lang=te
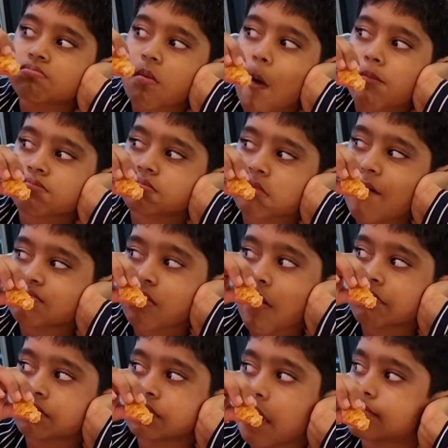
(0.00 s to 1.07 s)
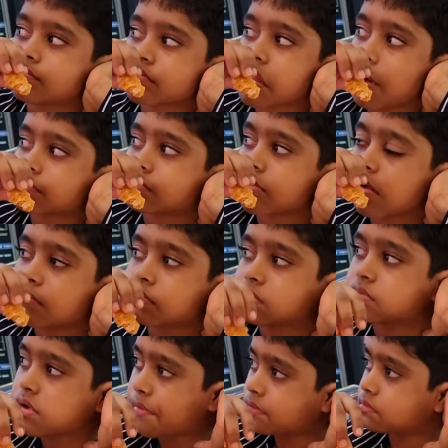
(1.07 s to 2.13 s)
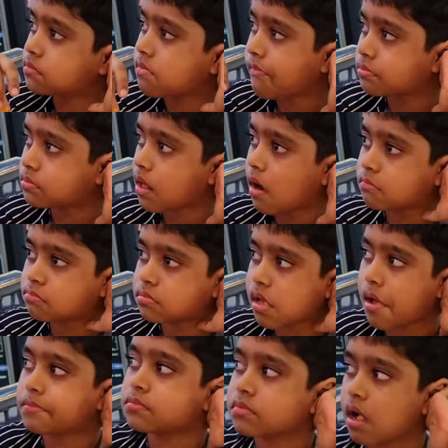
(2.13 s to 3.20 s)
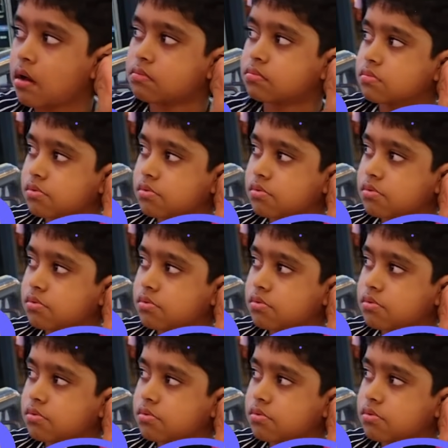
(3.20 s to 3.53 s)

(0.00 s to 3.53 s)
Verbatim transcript: చాలా నచ్చింది మీకు కమింగ్ బ్లాగ్స్లో కావాలి అంటే నేను మీకు